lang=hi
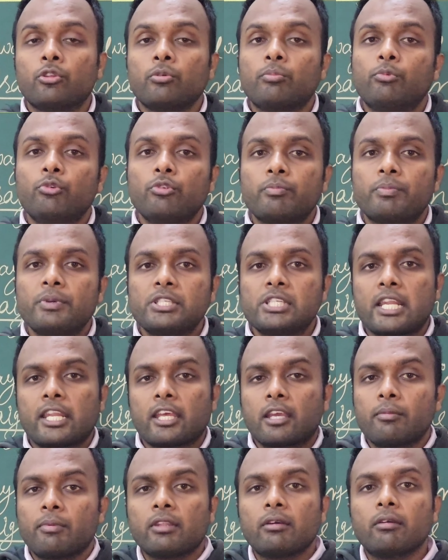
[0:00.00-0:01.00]
तो मून पे
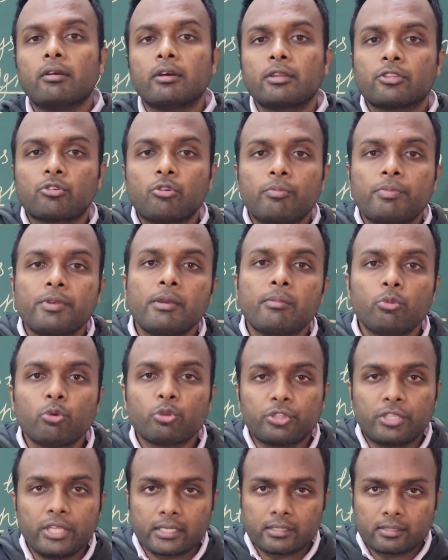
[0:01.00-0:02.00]
जाने के बाद अर्थ को भी हम
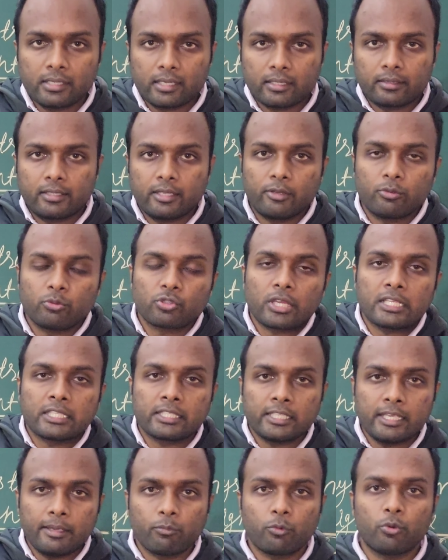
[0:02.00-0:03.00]
लोग देख सकते हैं उसका
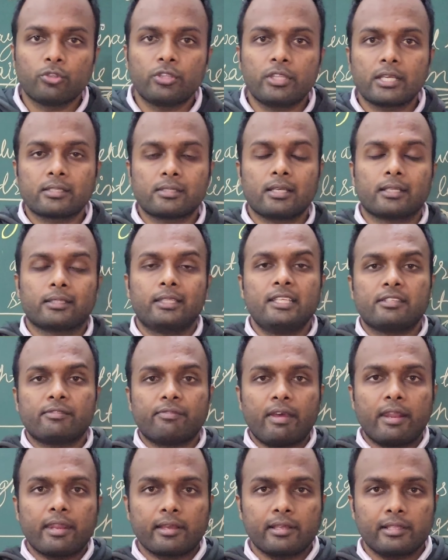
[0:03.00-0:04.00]
शेप को देख सकते हैं
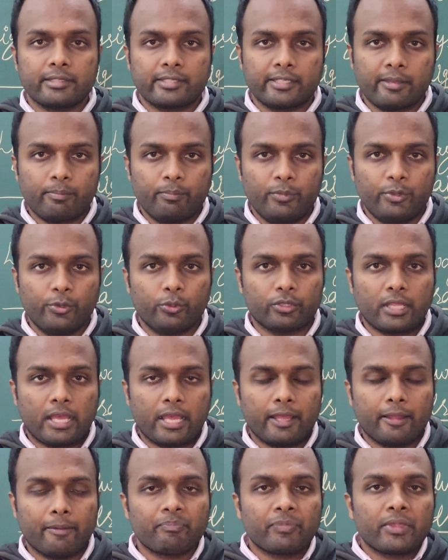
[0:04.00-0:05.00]
स्फेरिकल शेप में
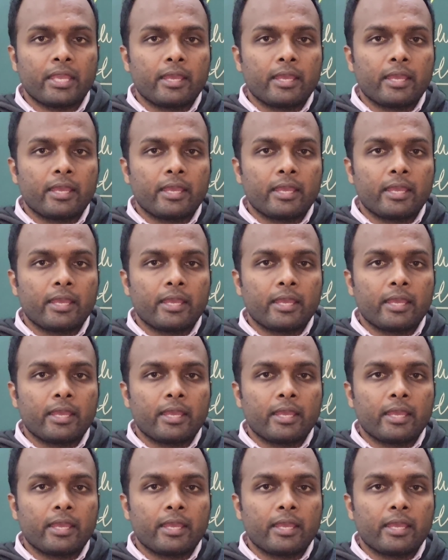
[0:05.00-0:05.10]
होता है